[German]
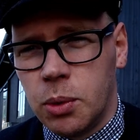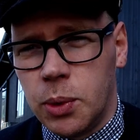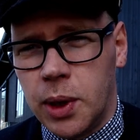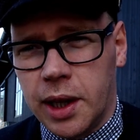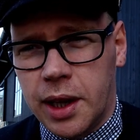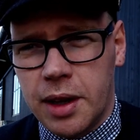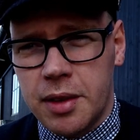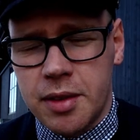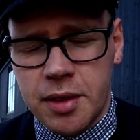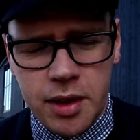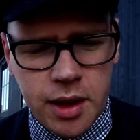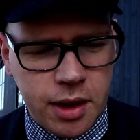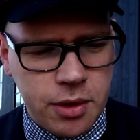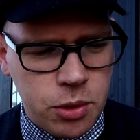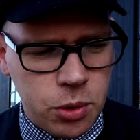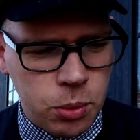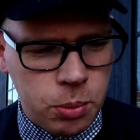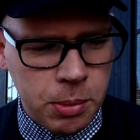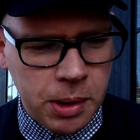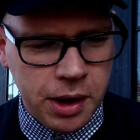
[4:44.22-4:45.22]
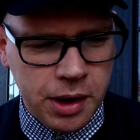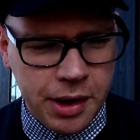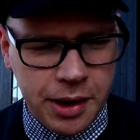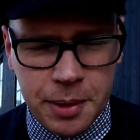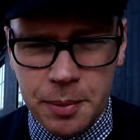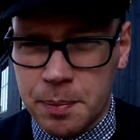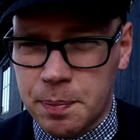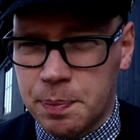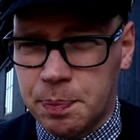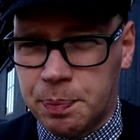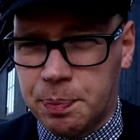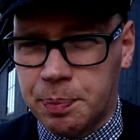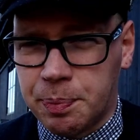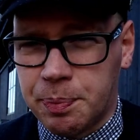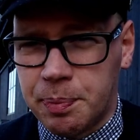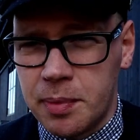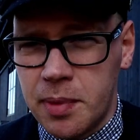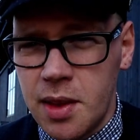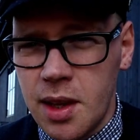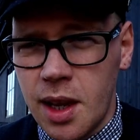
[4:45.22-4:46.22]
Und ergänzend dazu mal
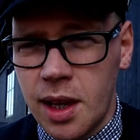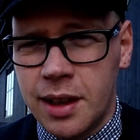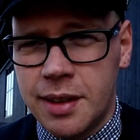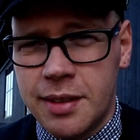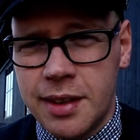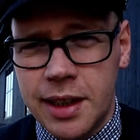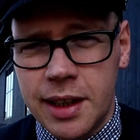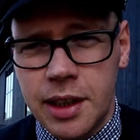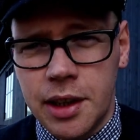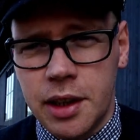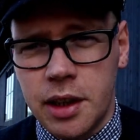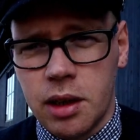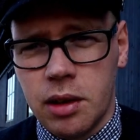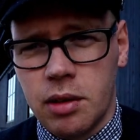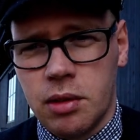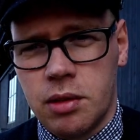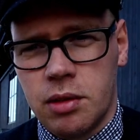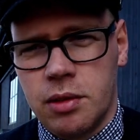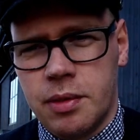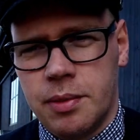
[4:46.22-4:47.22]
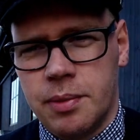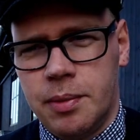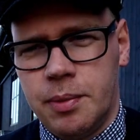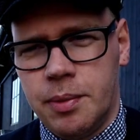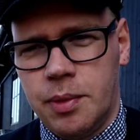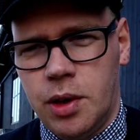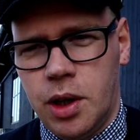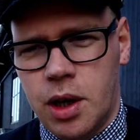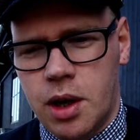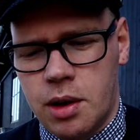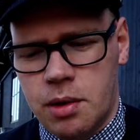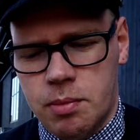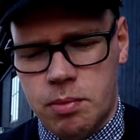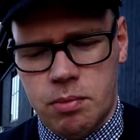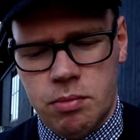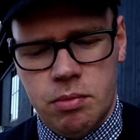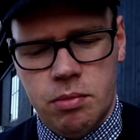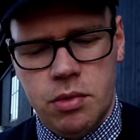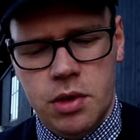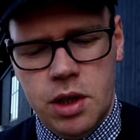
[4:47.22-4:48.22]
die ja,
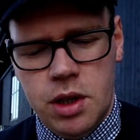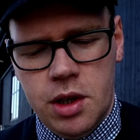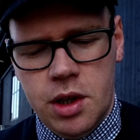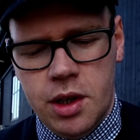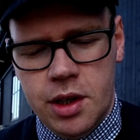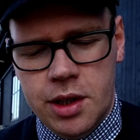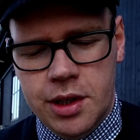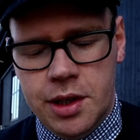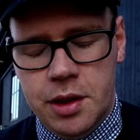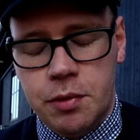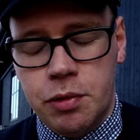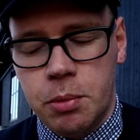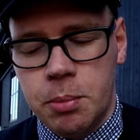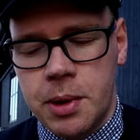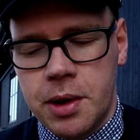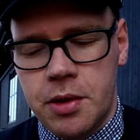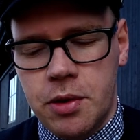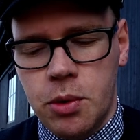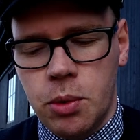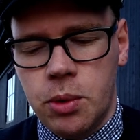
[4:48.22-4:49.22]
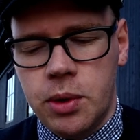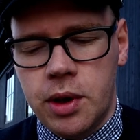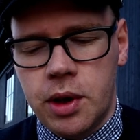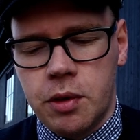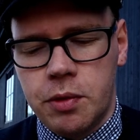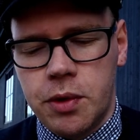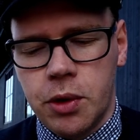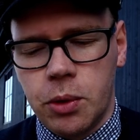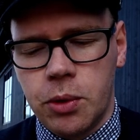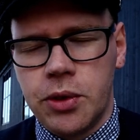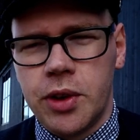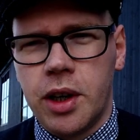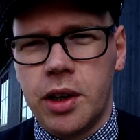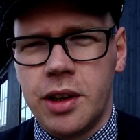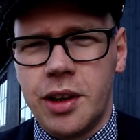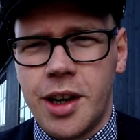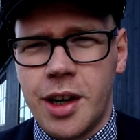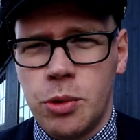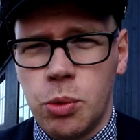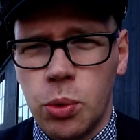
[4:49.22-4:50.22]
die Information, die auf der
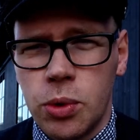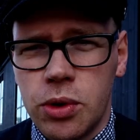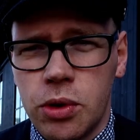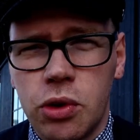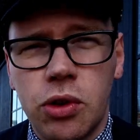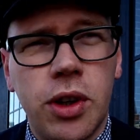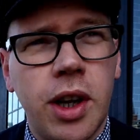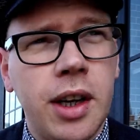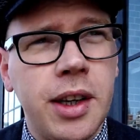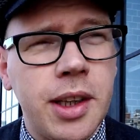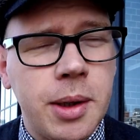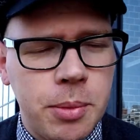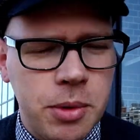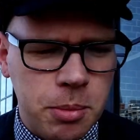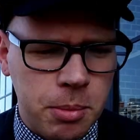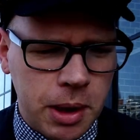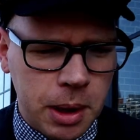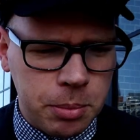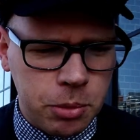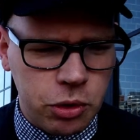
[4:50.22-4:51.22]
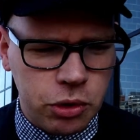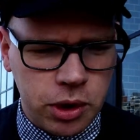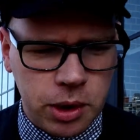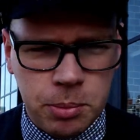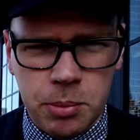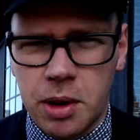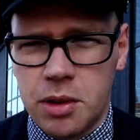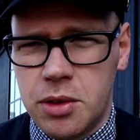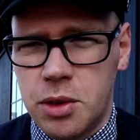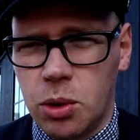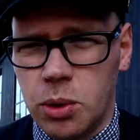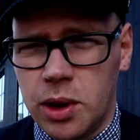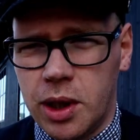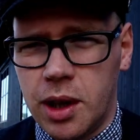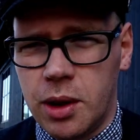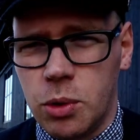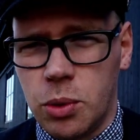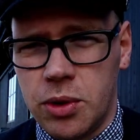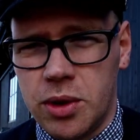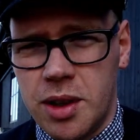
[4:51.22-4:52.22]
Rückseite der Dose stand, ich habe sie mal abgeschrieben, weil ich die
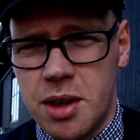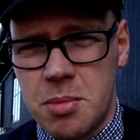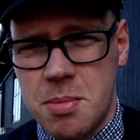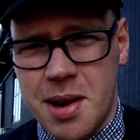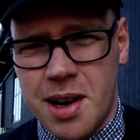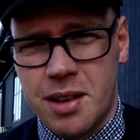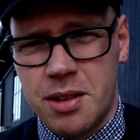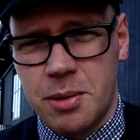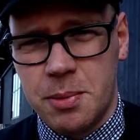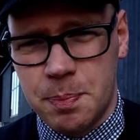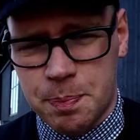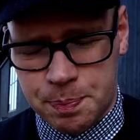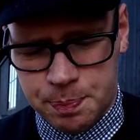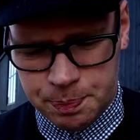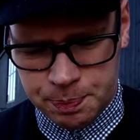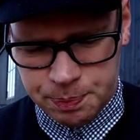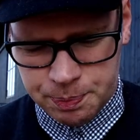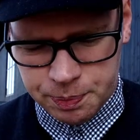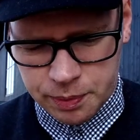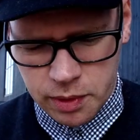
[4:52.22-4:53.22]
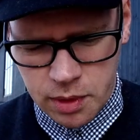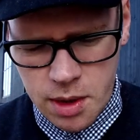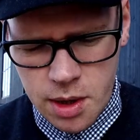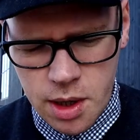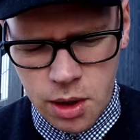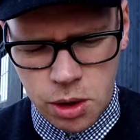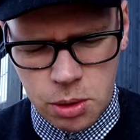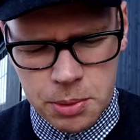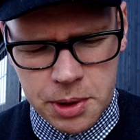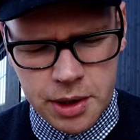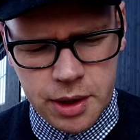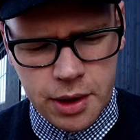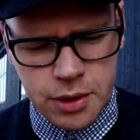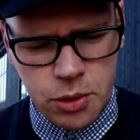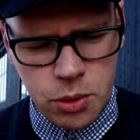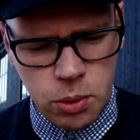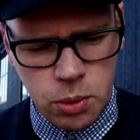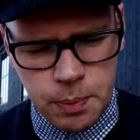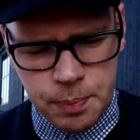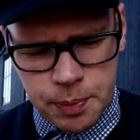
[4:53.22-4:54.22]
Originaldose nicht mehr hatte. Komme ich
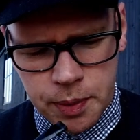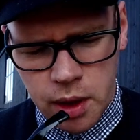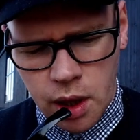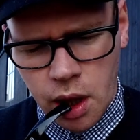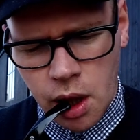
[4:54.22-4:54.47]
gleich zu.